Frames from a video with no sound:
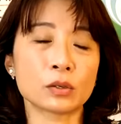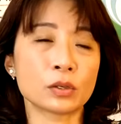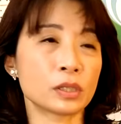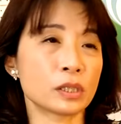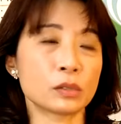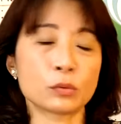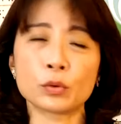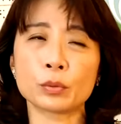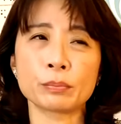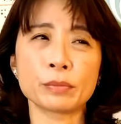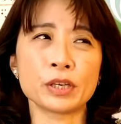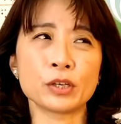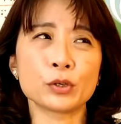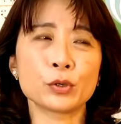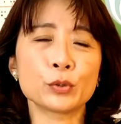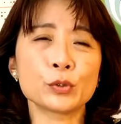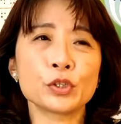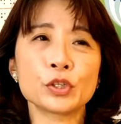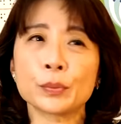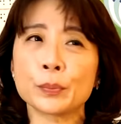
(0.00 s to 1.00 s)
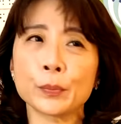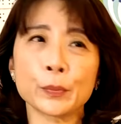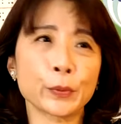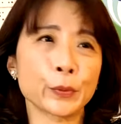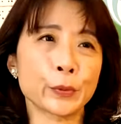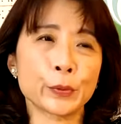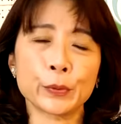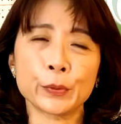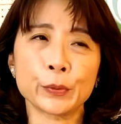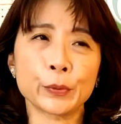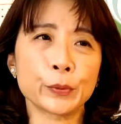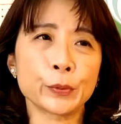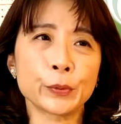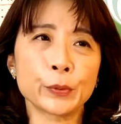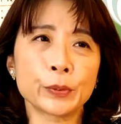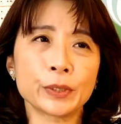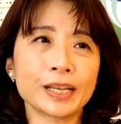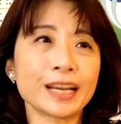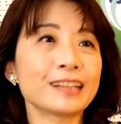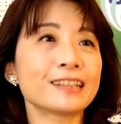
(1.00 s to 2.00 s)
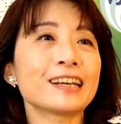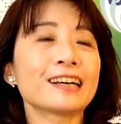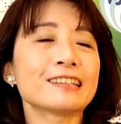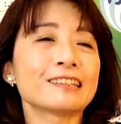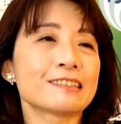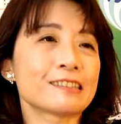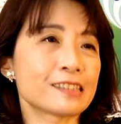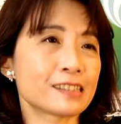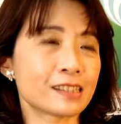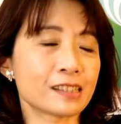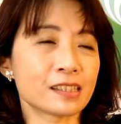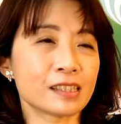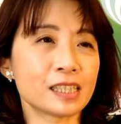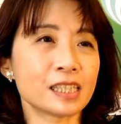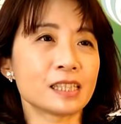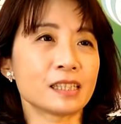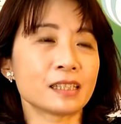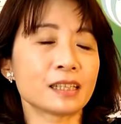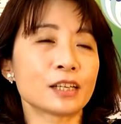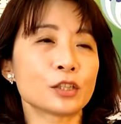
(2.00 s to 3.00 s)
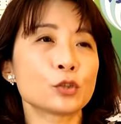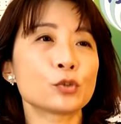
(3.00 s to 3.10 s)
而且我没有什么太大的私心啦，